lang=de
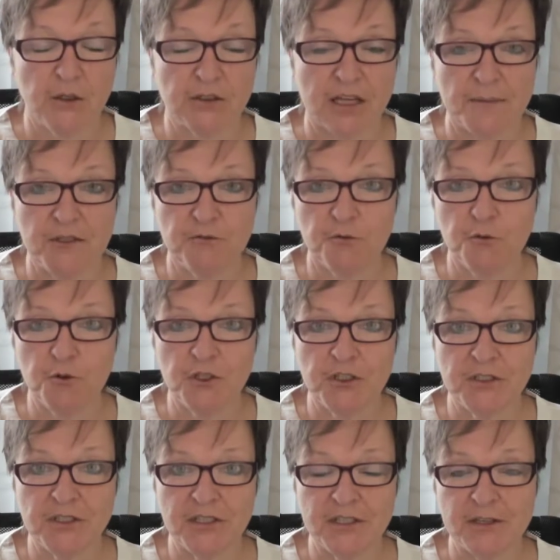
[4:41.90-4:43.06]
Damit wünsche
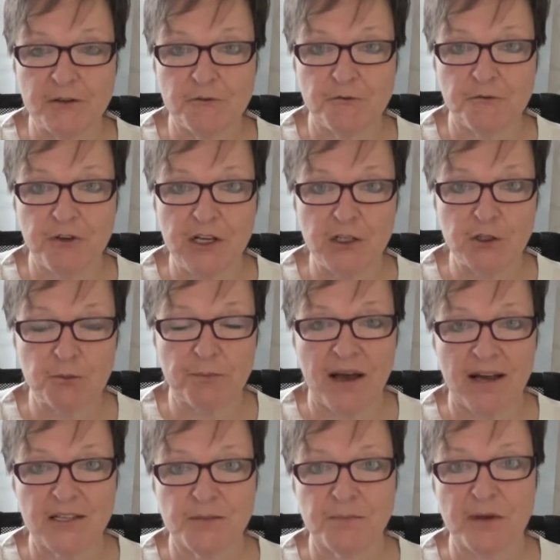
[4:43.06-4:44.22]
ich dir viel
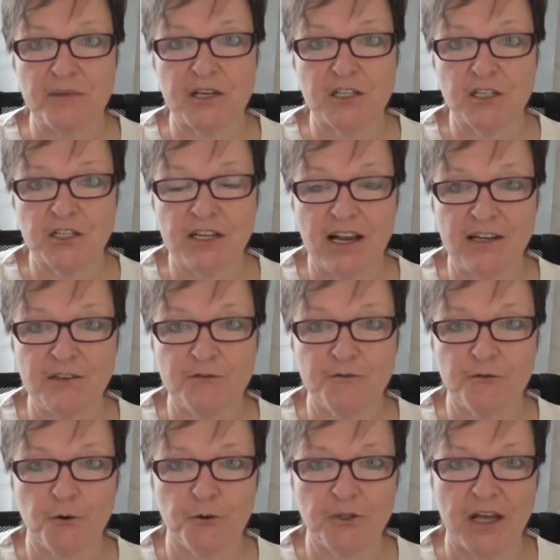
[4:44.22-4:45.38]
Spaß beim Erstellen
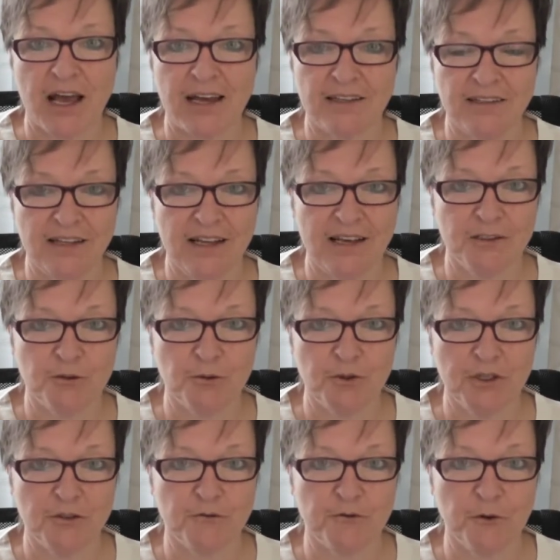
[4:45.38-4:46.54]
von
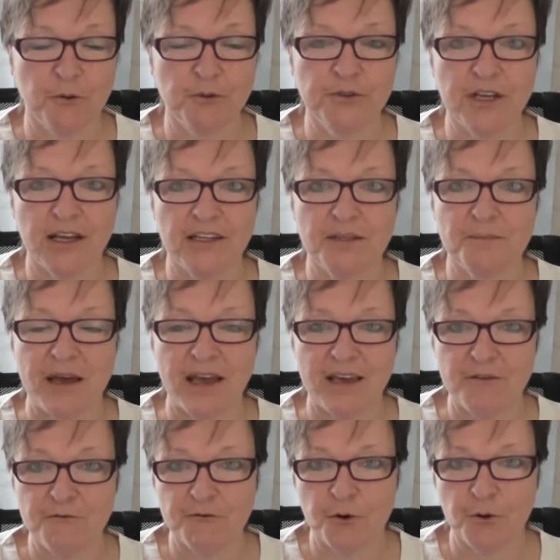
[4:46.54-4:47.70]
Anleitungen von deinem
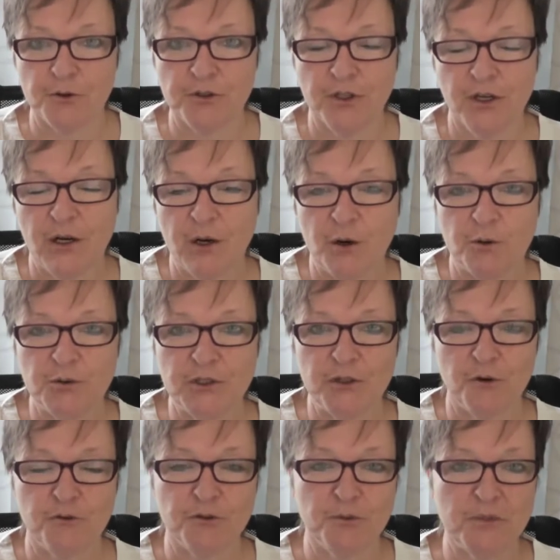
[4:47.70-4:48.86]
iPhone und ich
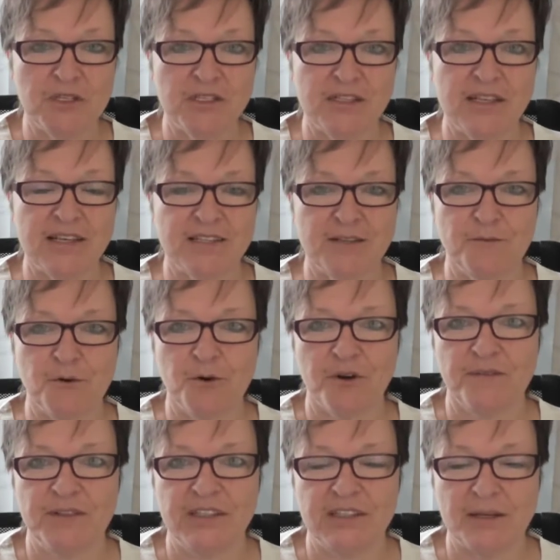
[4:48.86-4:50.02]
hoffe, du bist nächste
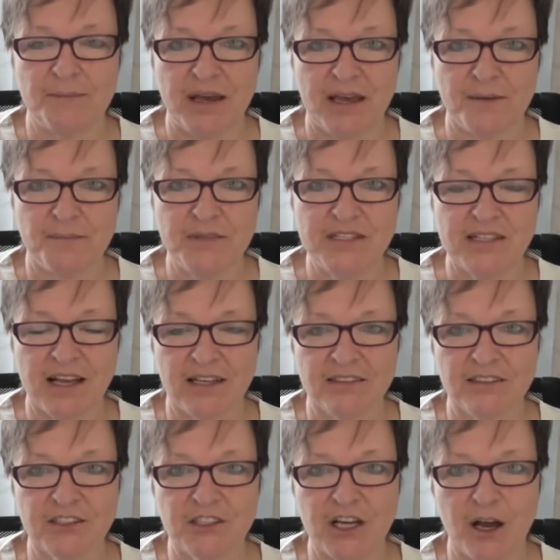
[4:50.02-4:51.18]
Woche wieder dabei. Bis
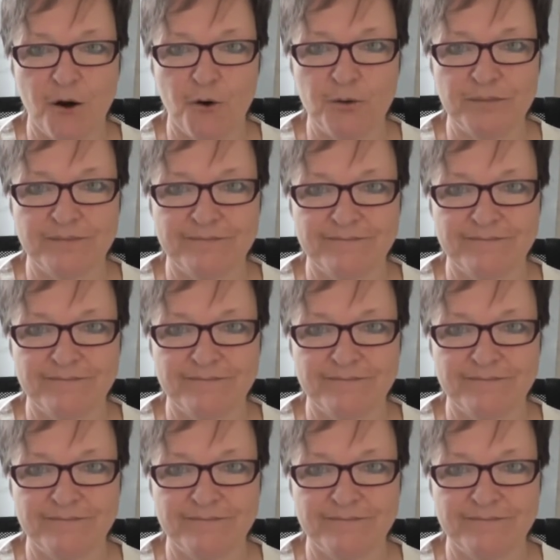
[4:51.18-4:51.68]
dann, ciao!